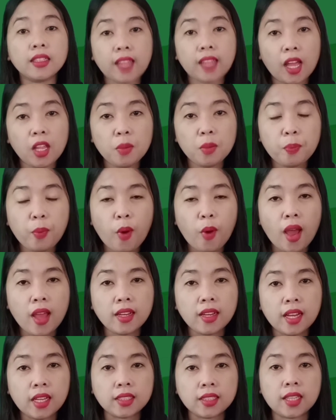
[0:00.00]
tayo po
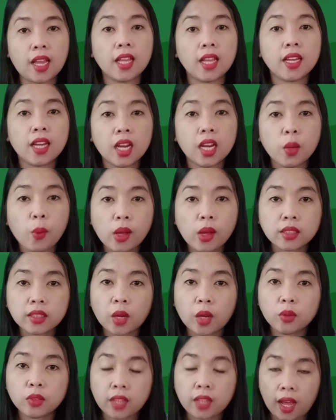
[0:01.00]
ay nasa ikalawang
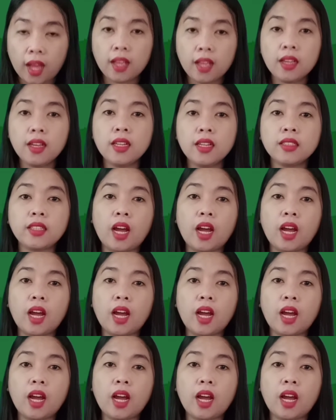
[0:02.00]
taon na